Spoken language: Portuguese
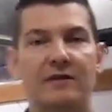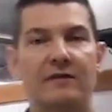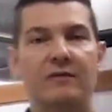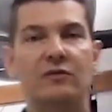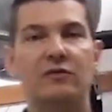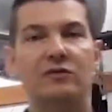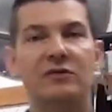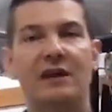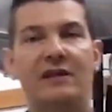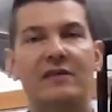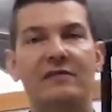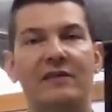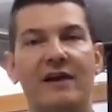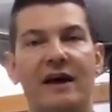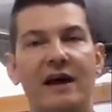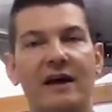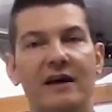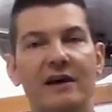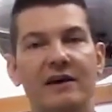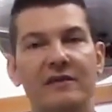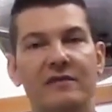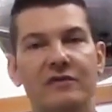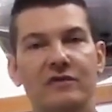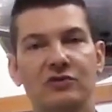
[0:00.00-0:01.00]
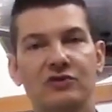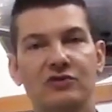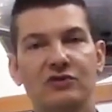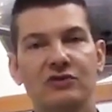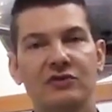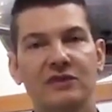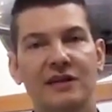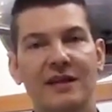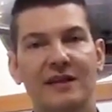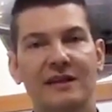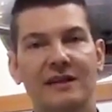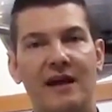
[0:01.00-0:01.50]
Vou travar e vou
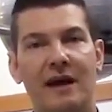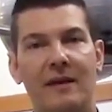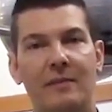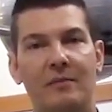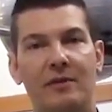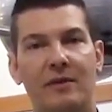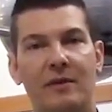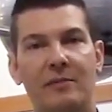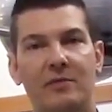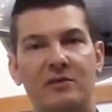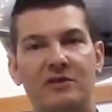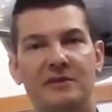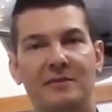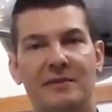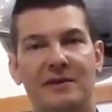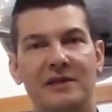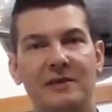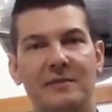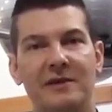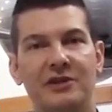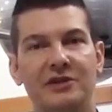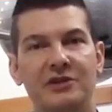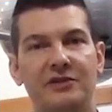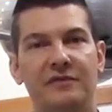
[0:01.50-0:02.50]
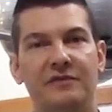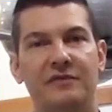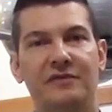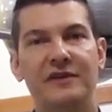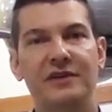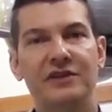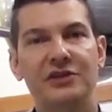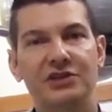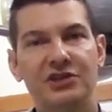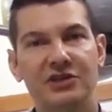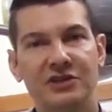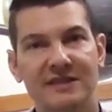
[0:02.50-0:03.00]
sustentar por aproximadamente
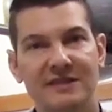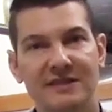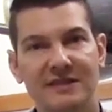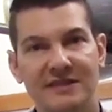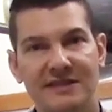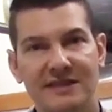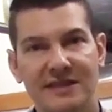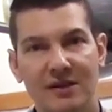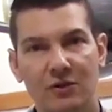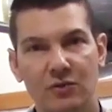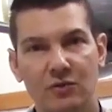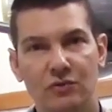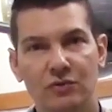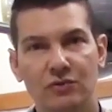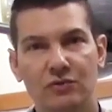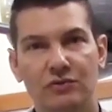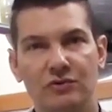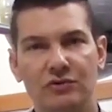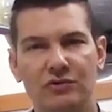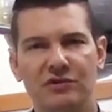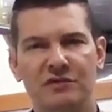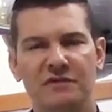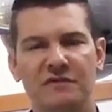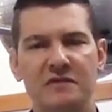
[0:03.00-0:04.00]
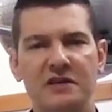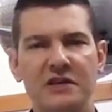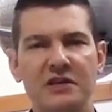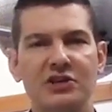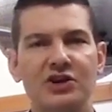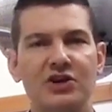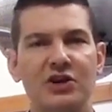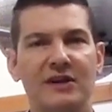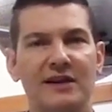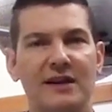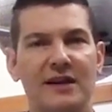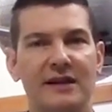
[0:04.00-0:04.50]
20 segundos,
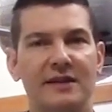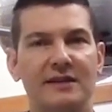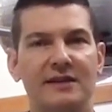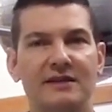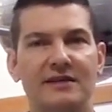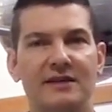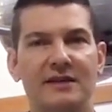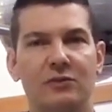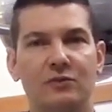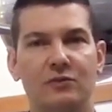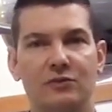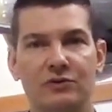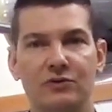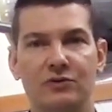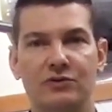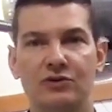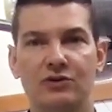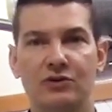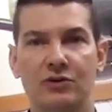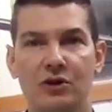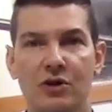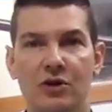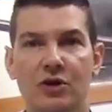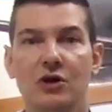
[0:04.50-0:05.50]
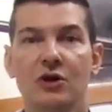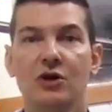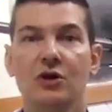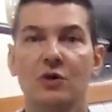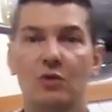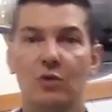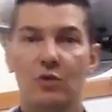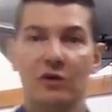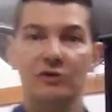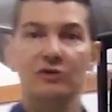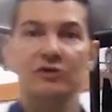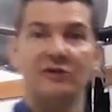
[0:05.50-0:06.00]
20 a 30 segundos.
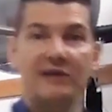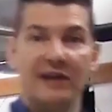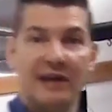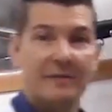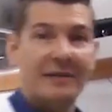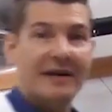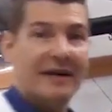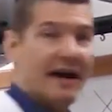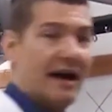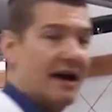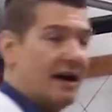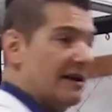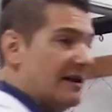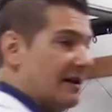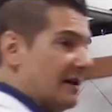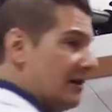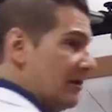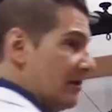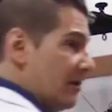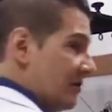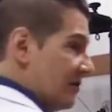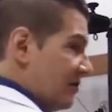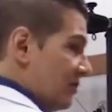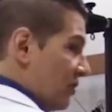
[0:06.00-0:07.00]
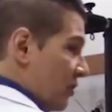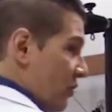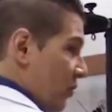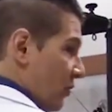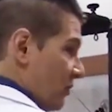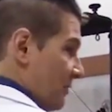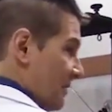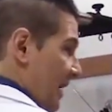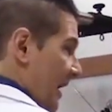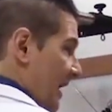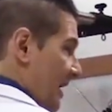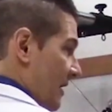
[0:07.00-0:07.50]
Quando terminar de
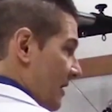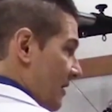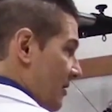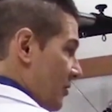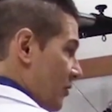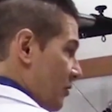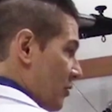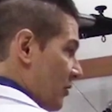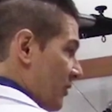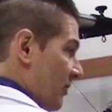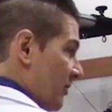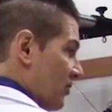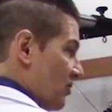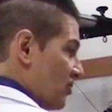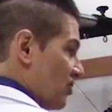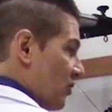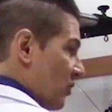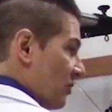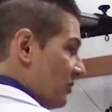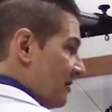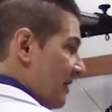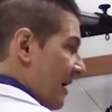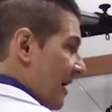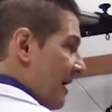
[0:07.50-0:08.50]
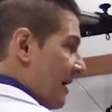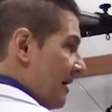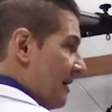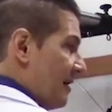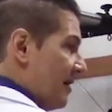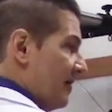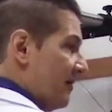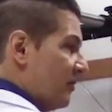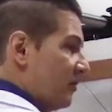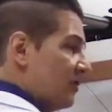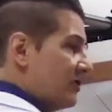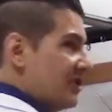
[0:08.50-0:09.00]
contar, eu vou soltar
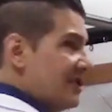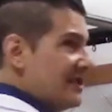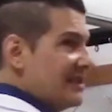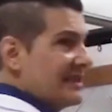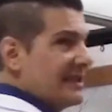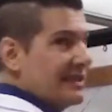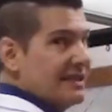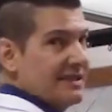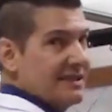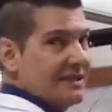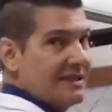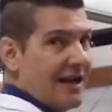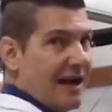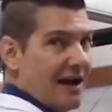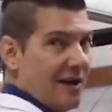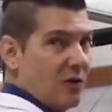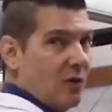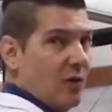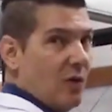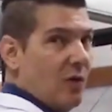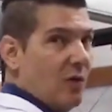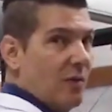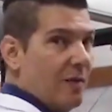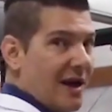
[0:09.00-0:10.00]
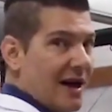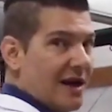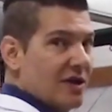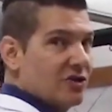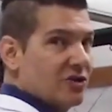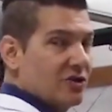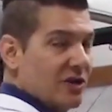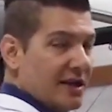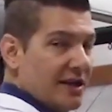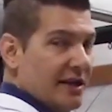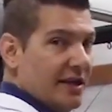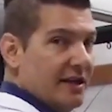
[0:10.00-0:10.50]
e vou descansar com o
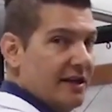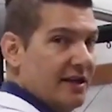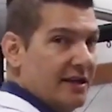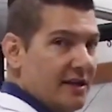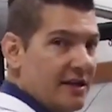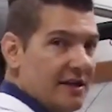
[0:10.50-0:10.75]
braço aqui.